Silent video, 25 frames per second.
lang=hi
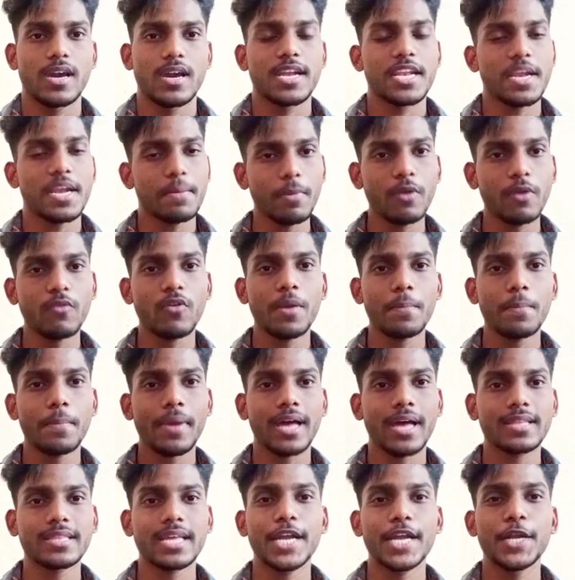नंबर वन पे
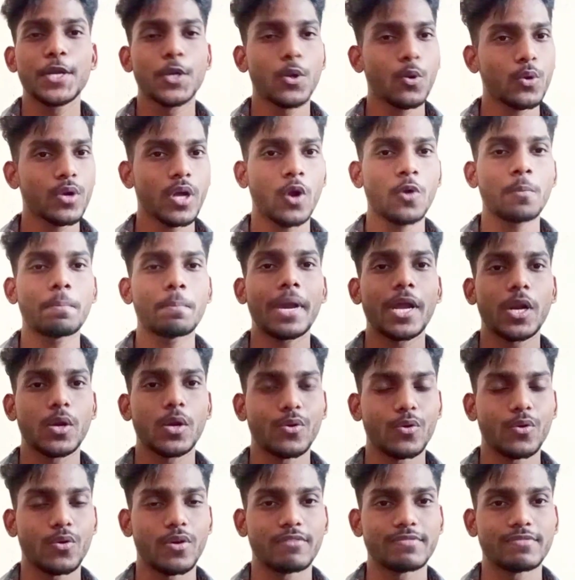आता है नो डाउट
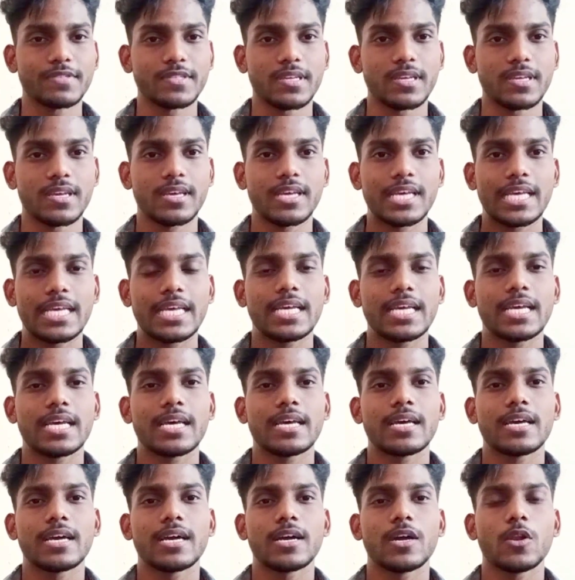बेंगलुरु
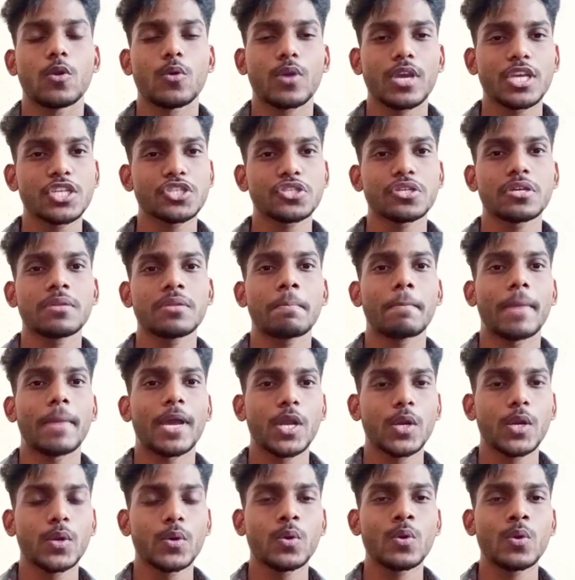एफ लोकेशन
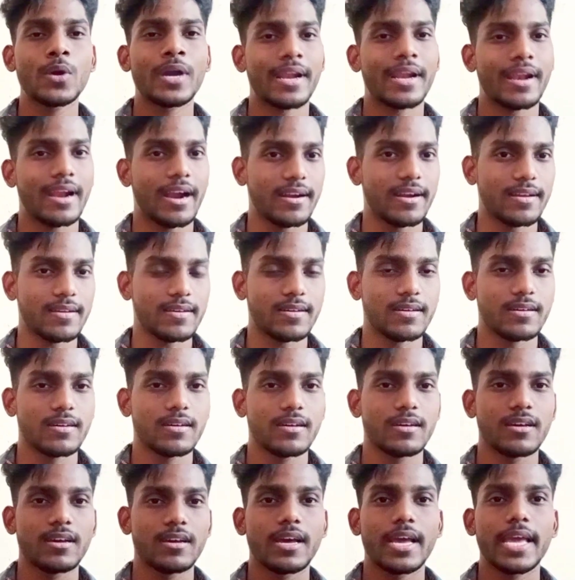बेंगलुरु कर्नाटका
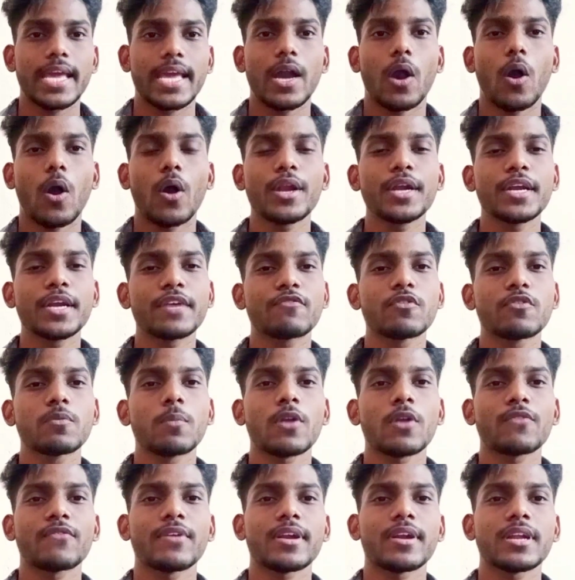ऑल इंडिया
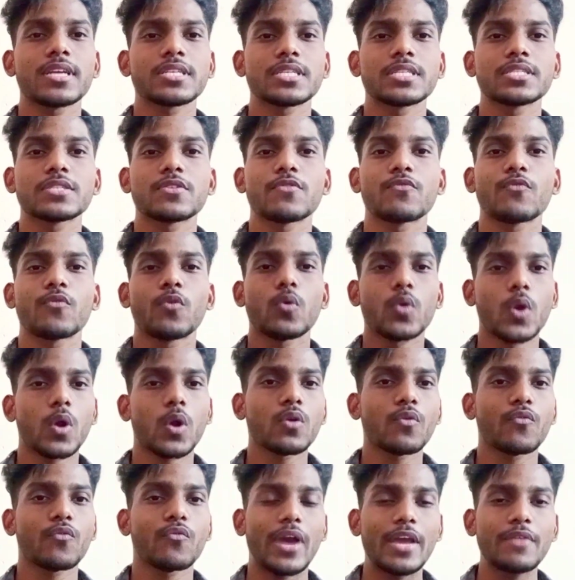फुटबॉल फेडरेशन से फोर आउट
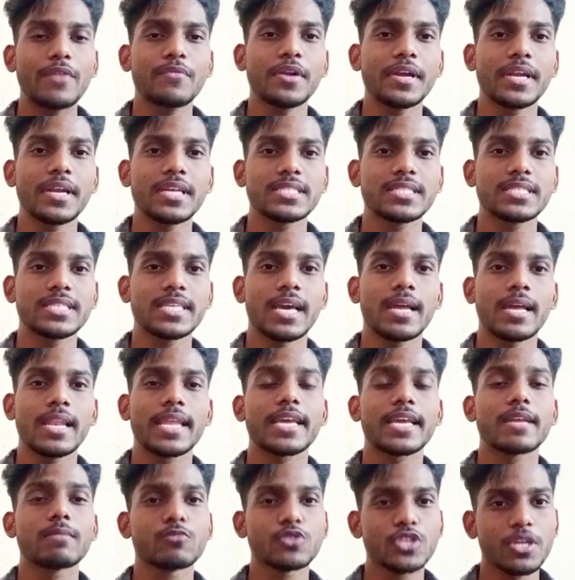ऑफ फाइव रेटिंग्स दिया है
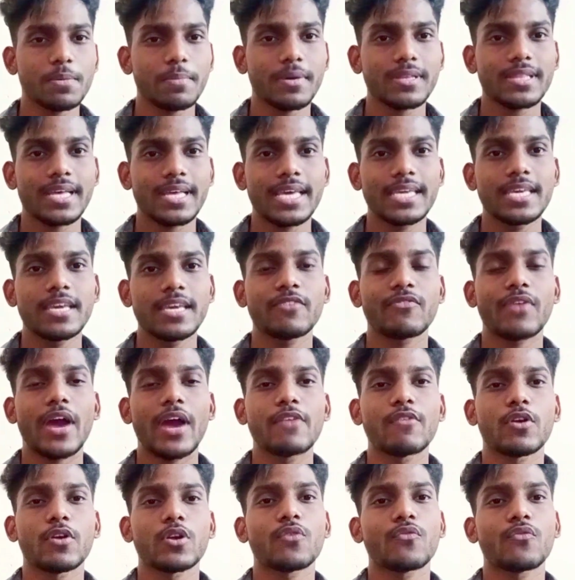लेकिन मुझे पता है ये
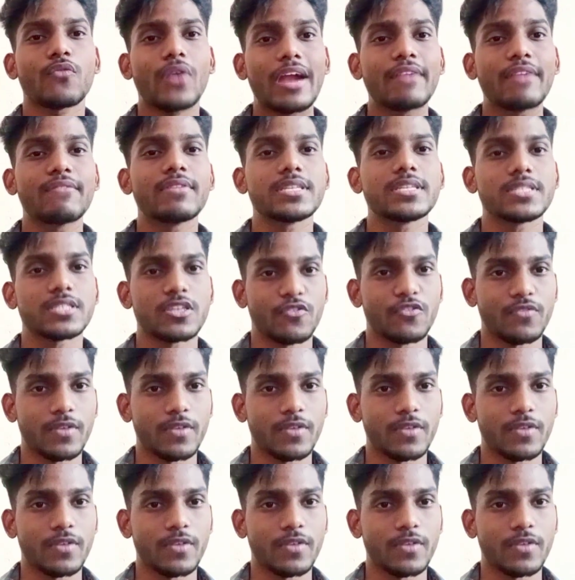फाइव आउट ऑफ फाइव डिजर्व